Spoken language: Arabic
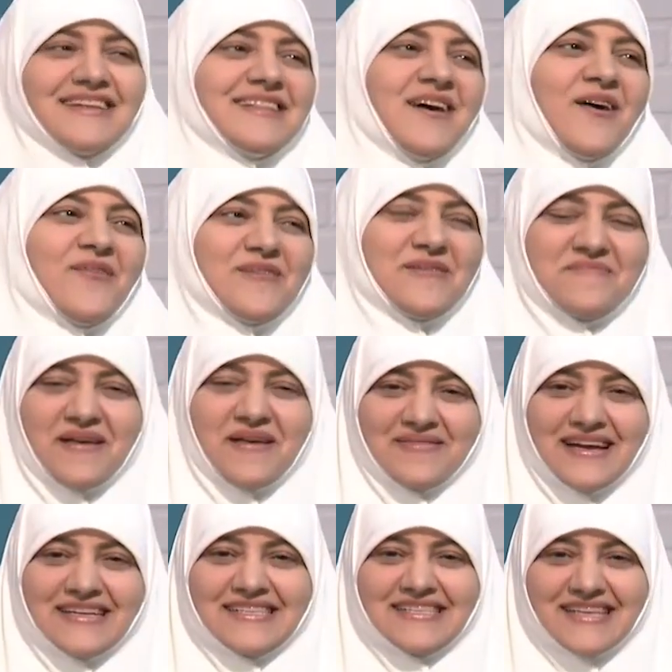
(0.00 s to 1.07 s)
ابن عمر بن
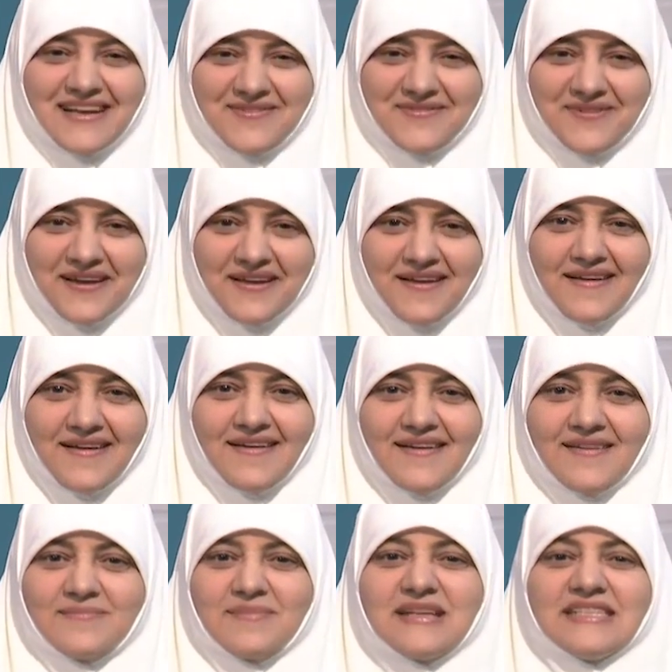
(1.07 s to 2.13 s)
عبد العزيز قال له ايه
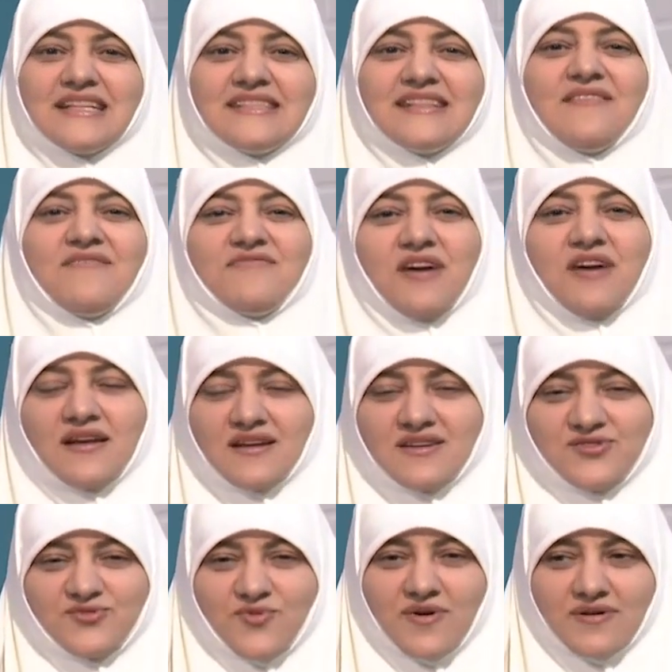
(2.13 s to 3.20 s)
ماذا تنفع
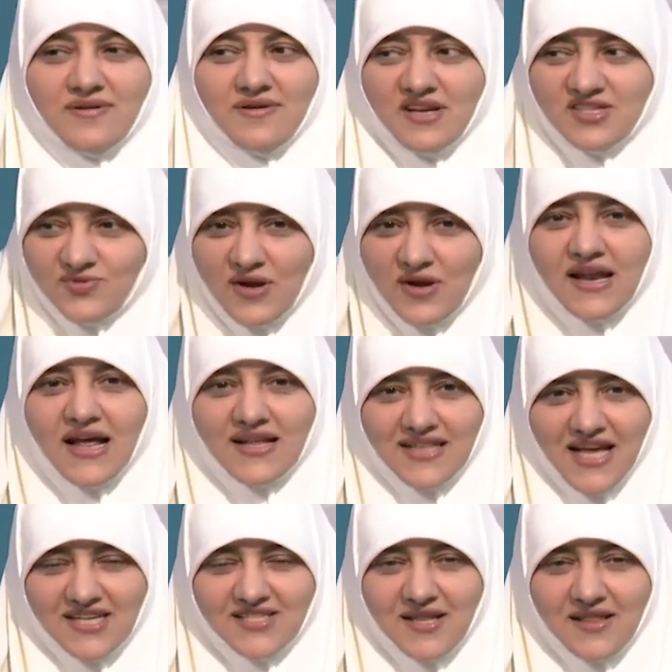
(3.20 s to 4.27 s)
الاسوار الاسوار اللي
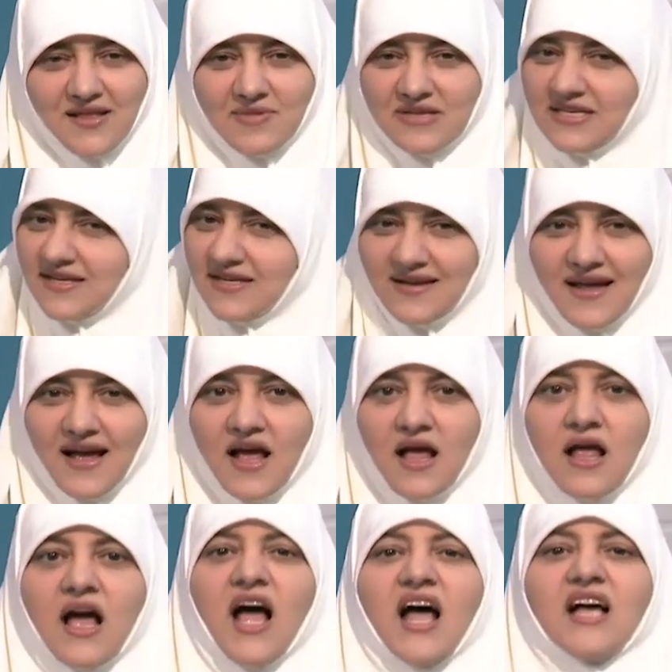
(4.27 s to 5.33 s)
هتحصن المدينة لا
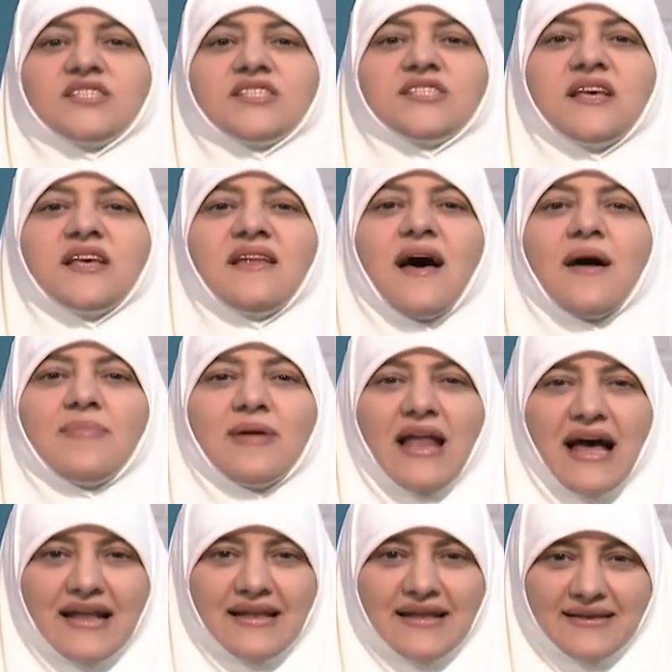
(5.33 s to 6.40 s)
حصنها
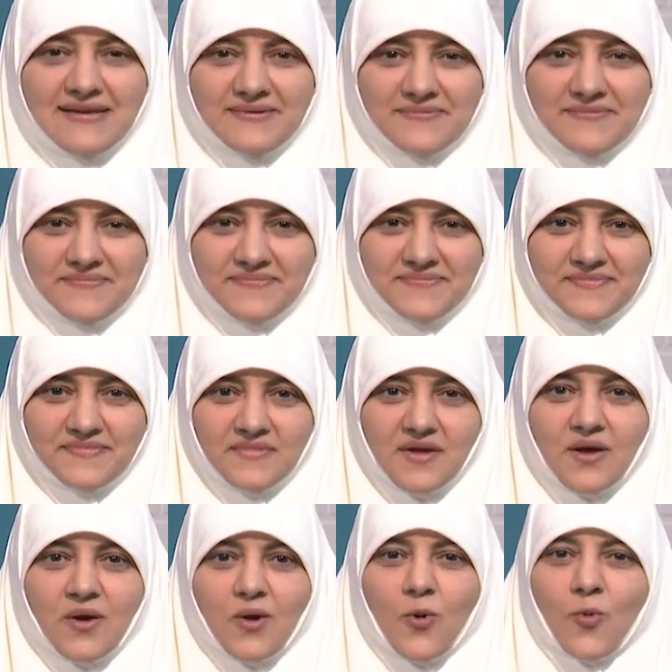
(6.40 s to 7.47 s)
بالعدل
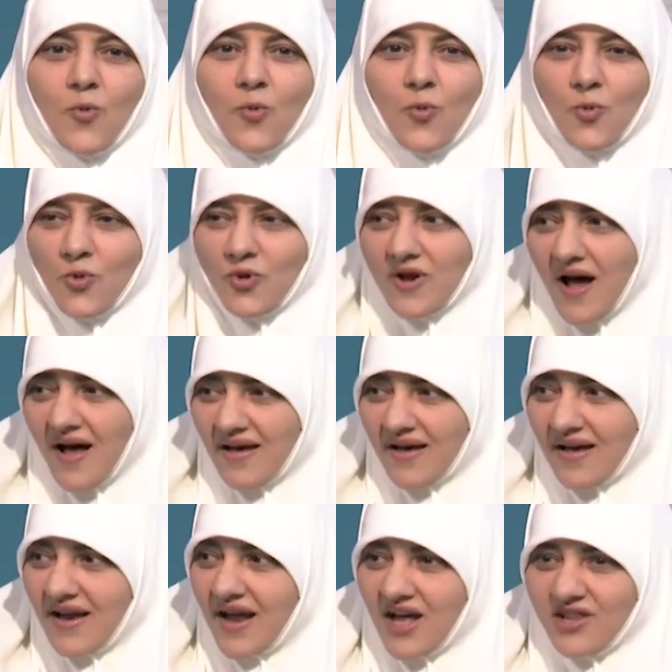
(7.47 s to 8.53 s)

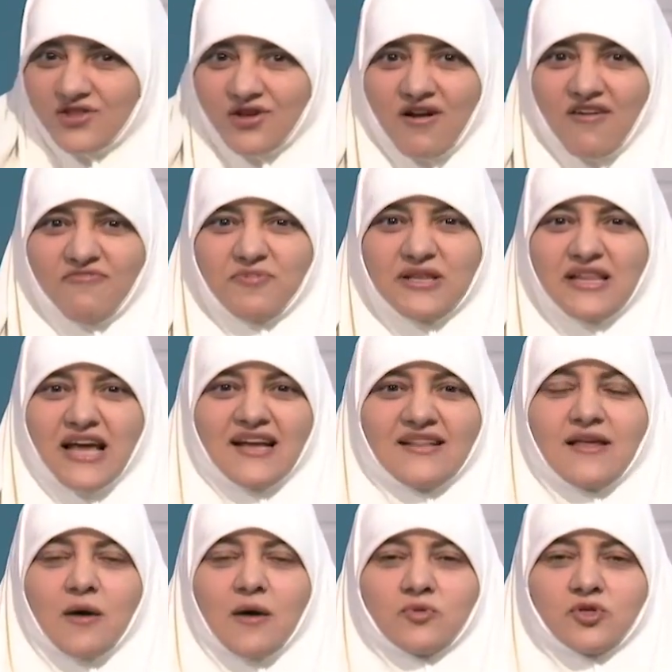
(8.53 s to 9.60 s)
ونقي الاطراف
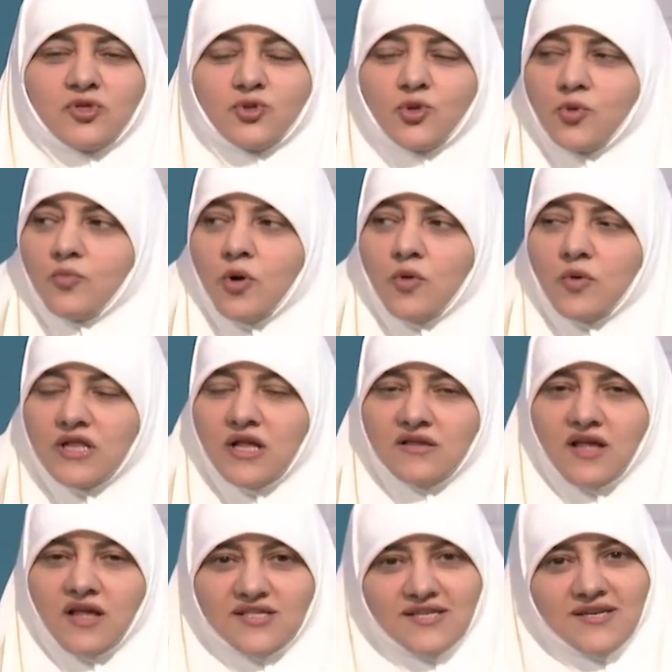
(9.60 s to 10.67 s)
بتاعتها من الظلم هو ده
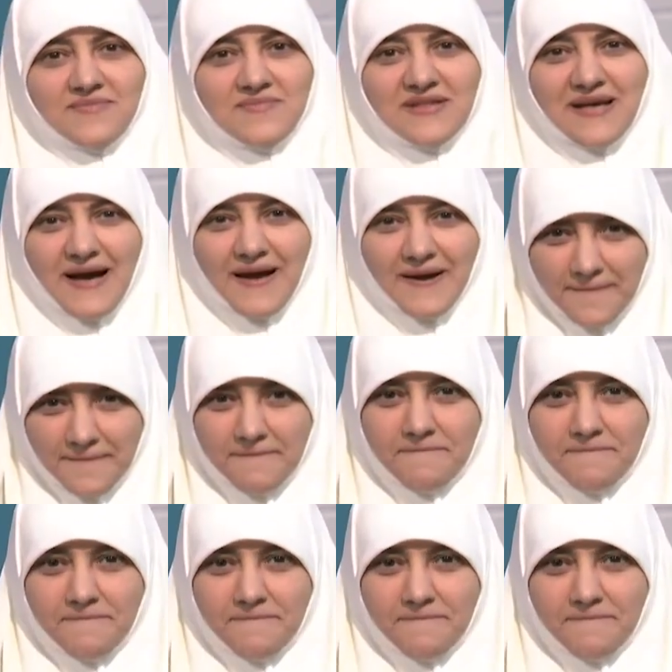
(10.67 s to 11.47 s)
التحصين بتاعها